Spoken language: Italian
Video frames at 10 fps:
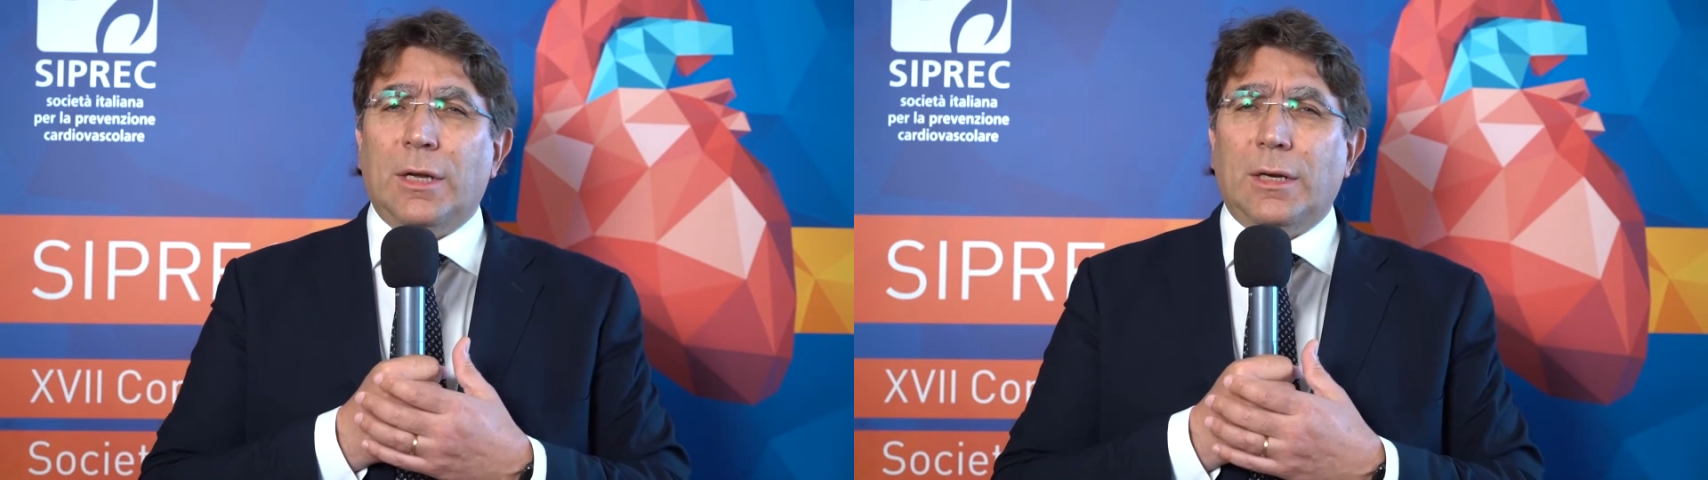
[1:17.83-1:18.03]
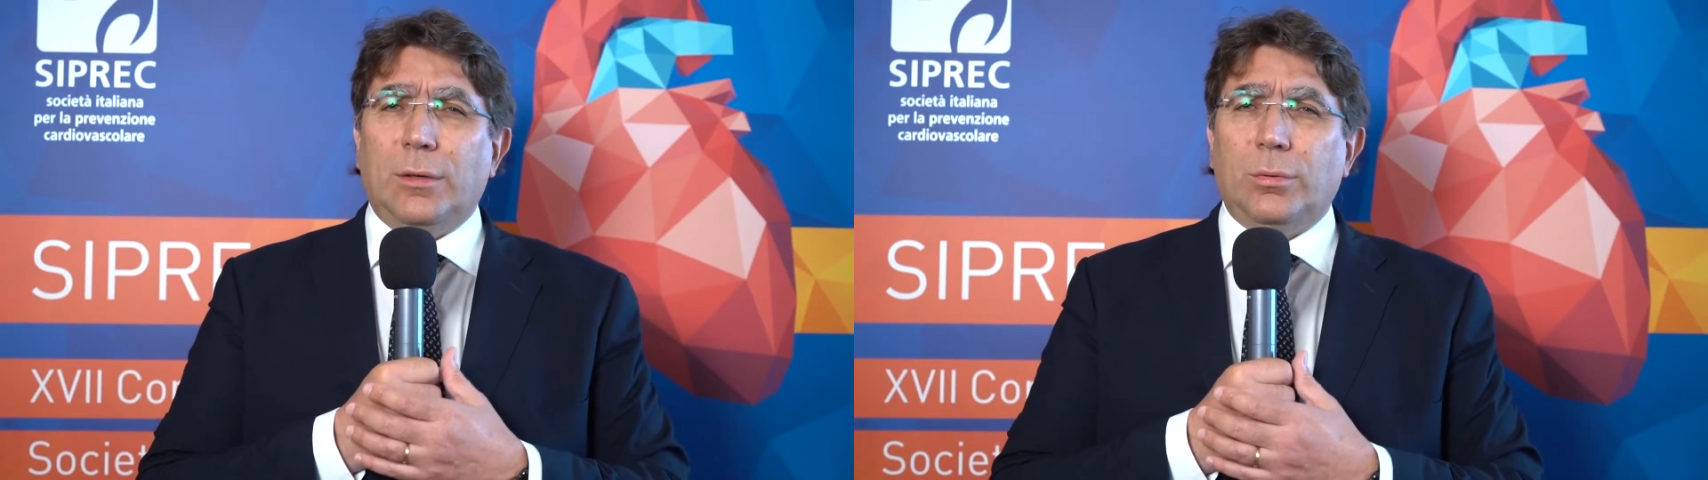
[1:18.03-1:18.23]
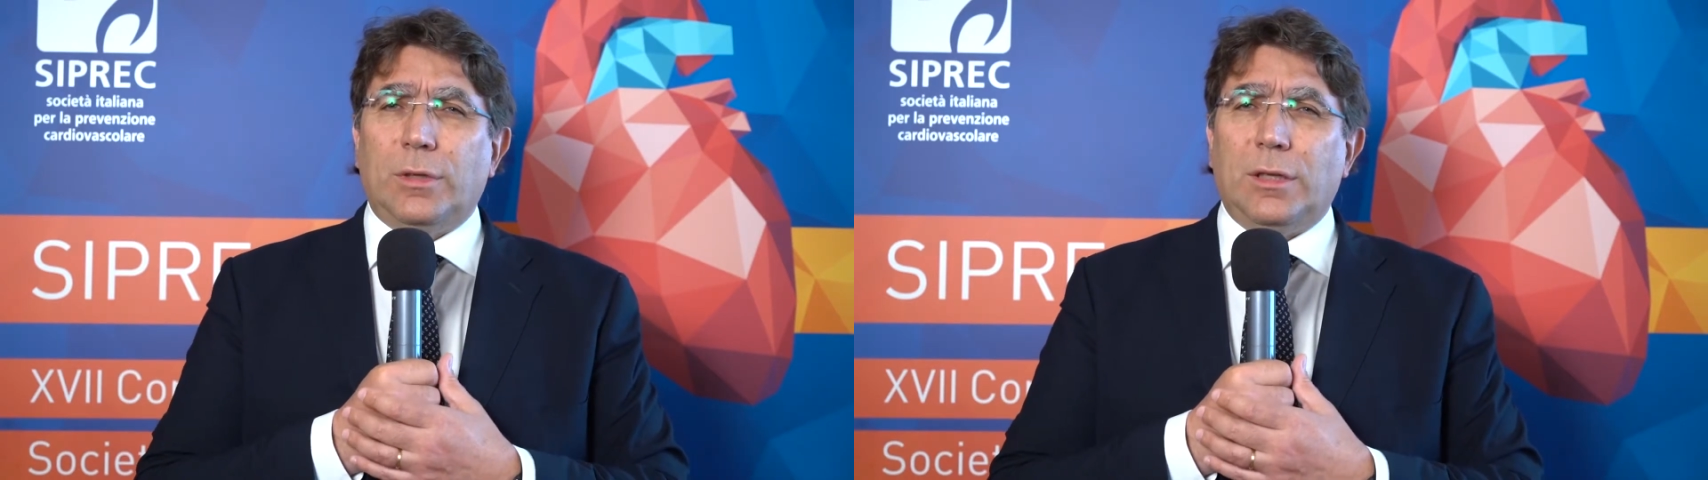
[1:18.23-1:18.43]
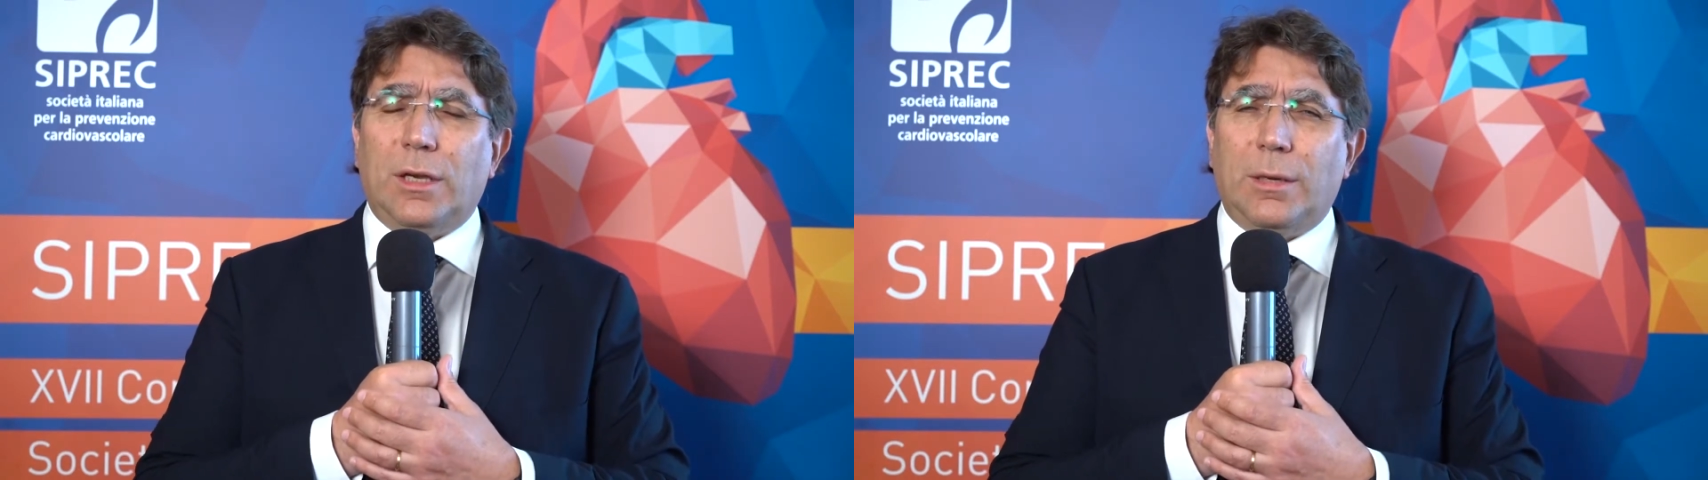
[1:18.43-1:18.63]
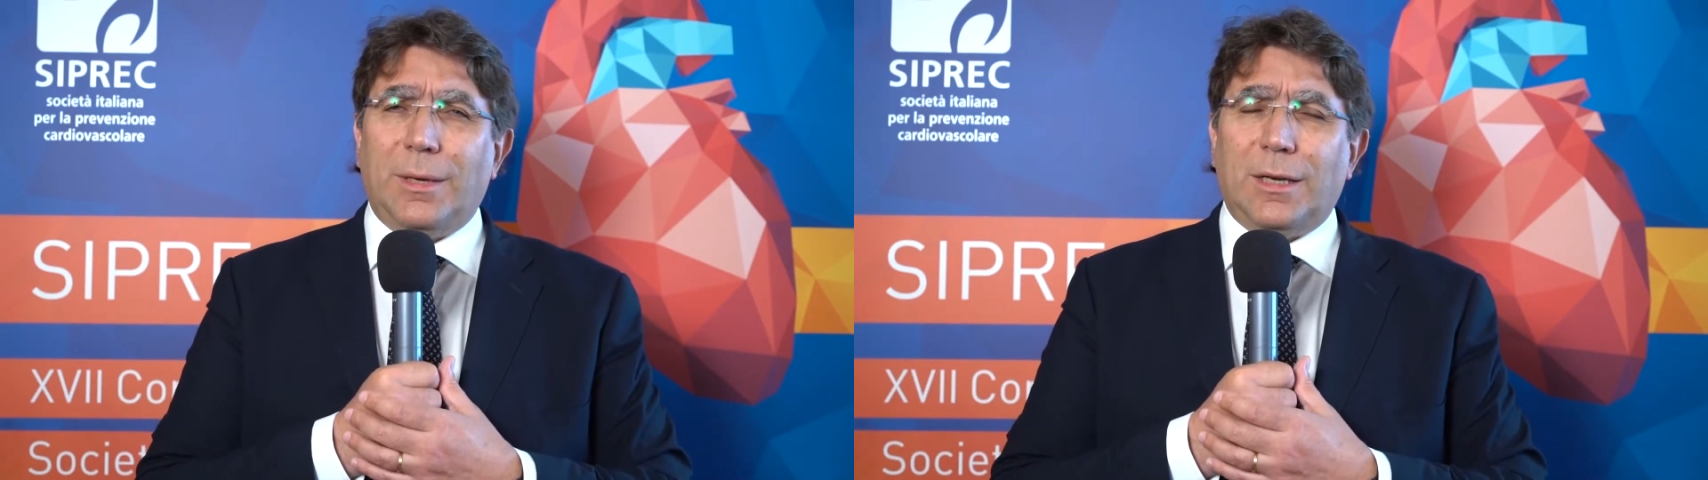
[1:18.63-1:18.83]
di tutti gli
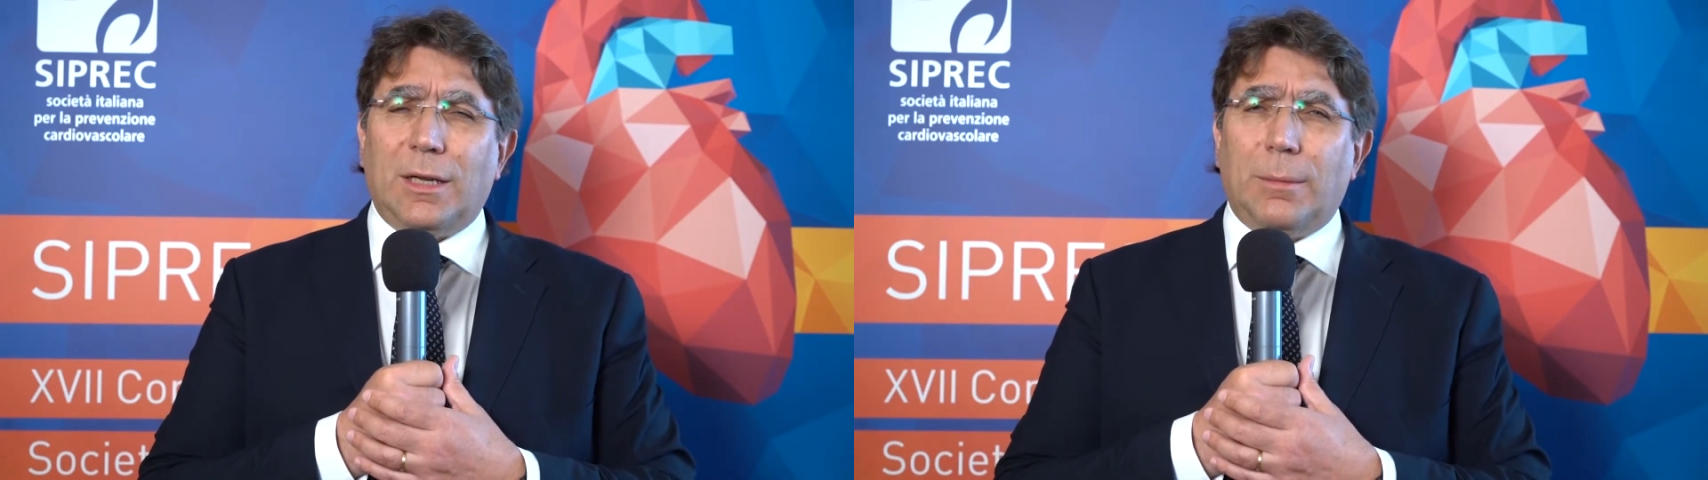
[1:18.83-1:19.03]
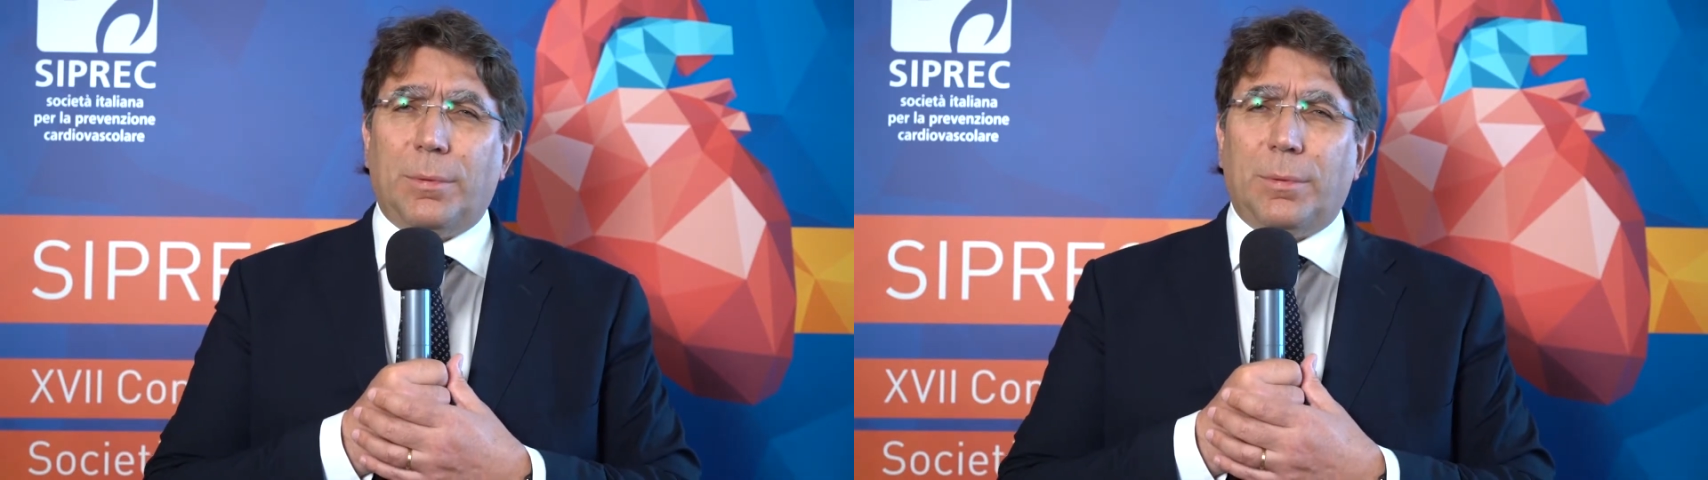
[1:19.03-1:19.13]
elementi che